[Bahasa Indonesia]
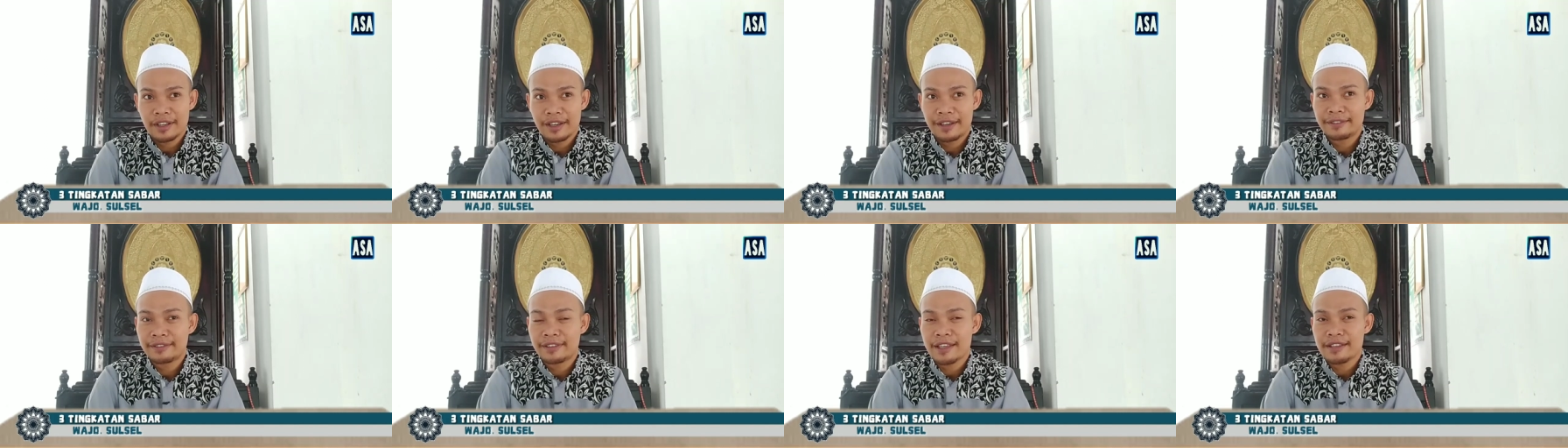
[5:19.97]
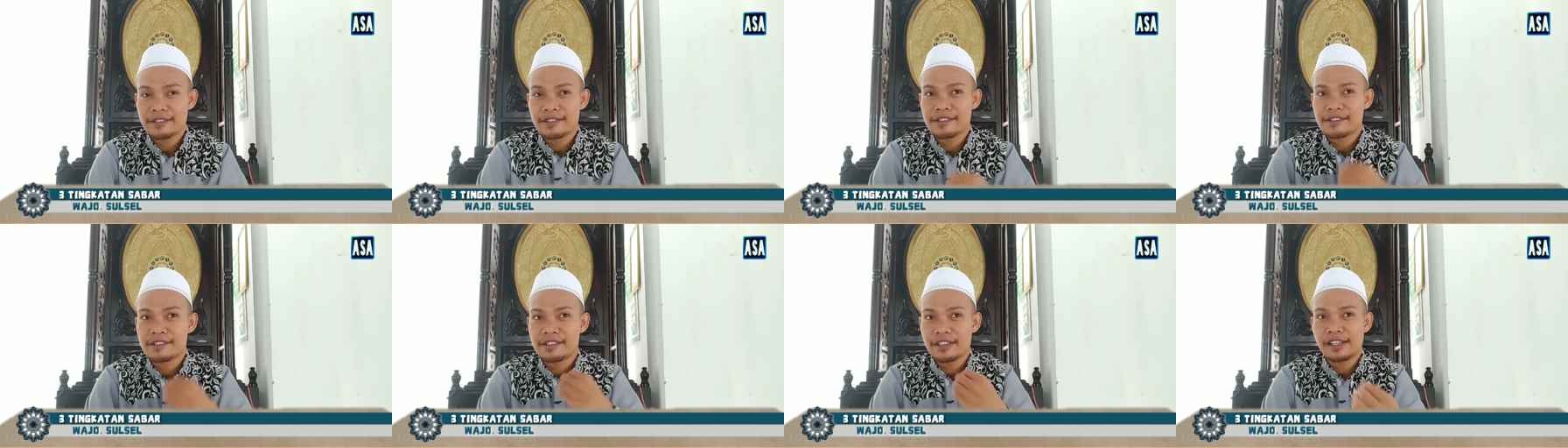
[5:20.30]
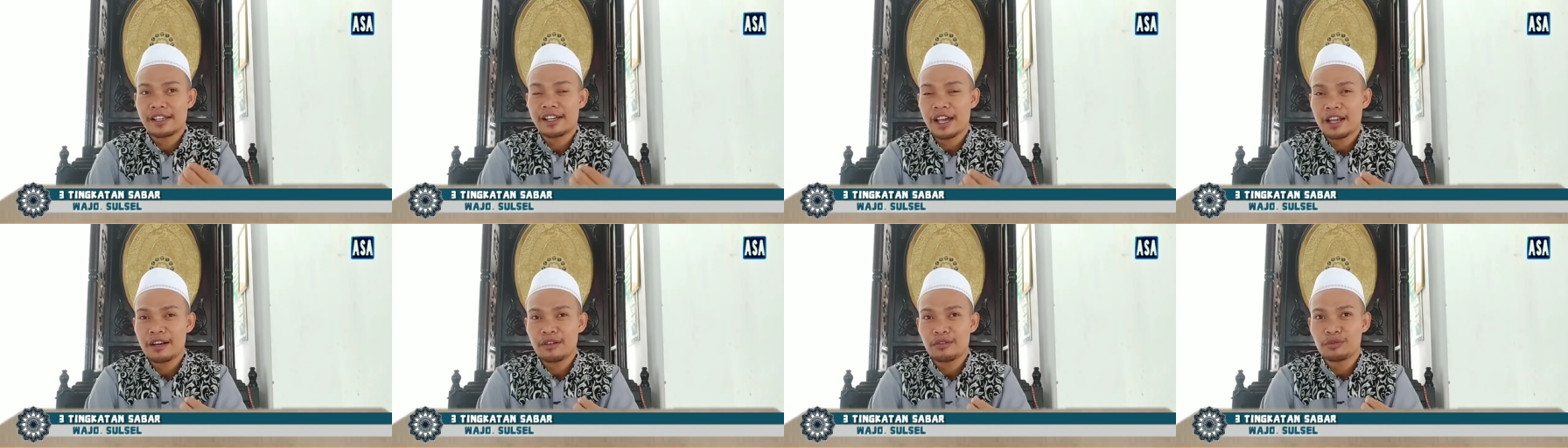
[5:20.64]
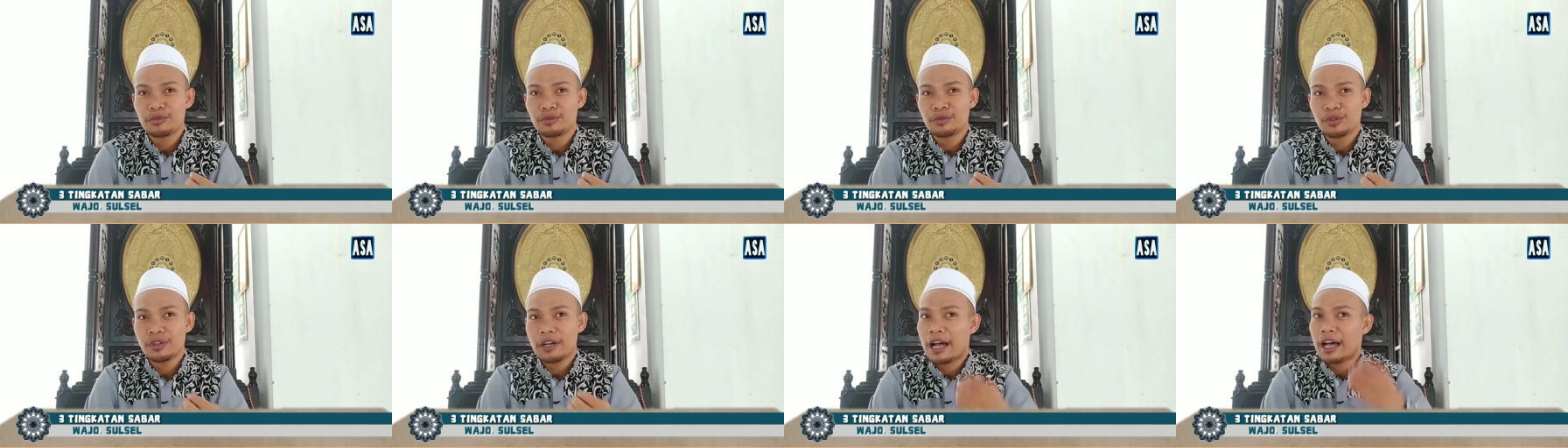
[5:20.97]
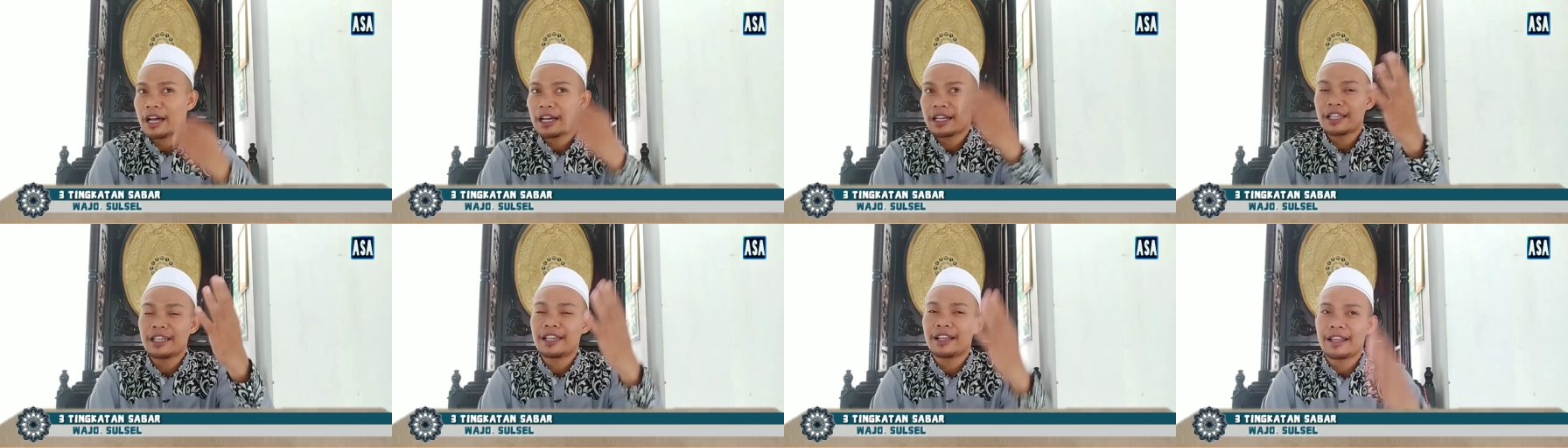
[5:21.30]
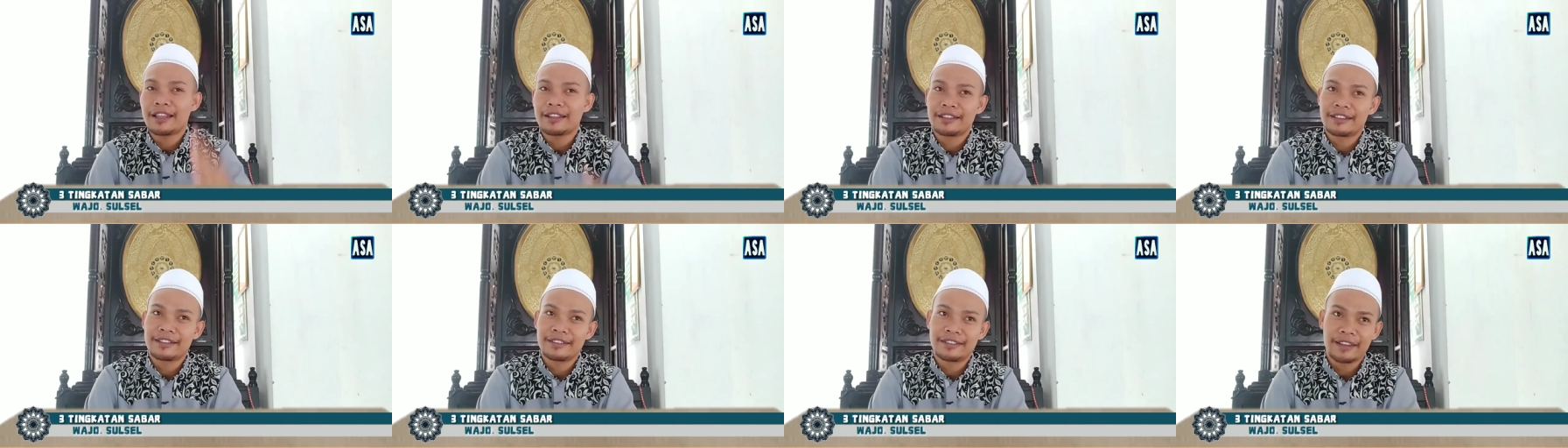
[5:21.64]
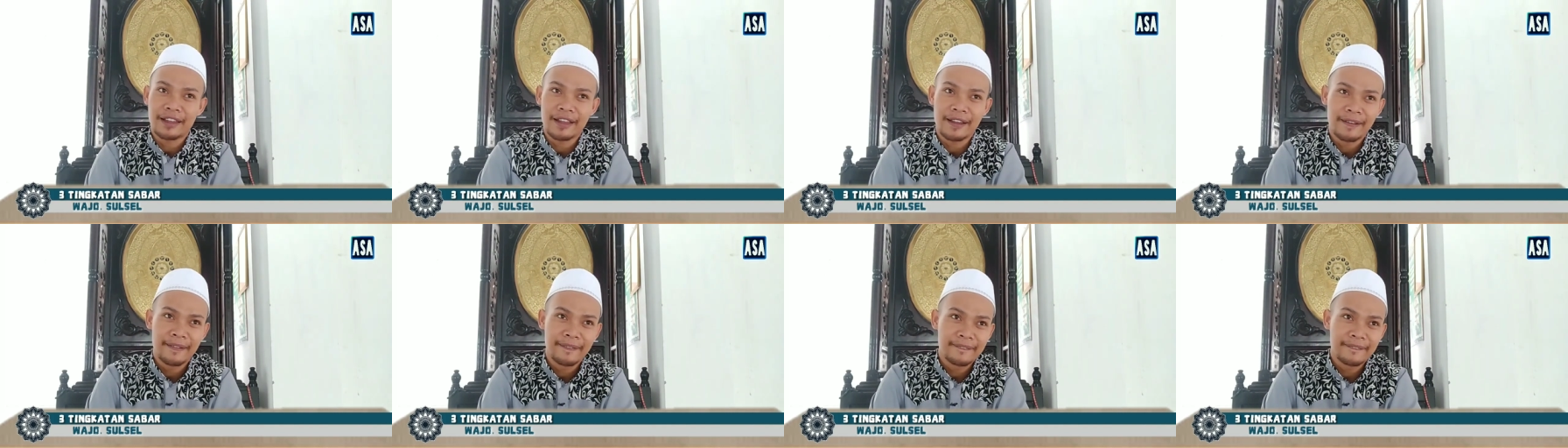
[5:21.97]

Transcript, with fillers: kita sisihkan untuk akhirat kita.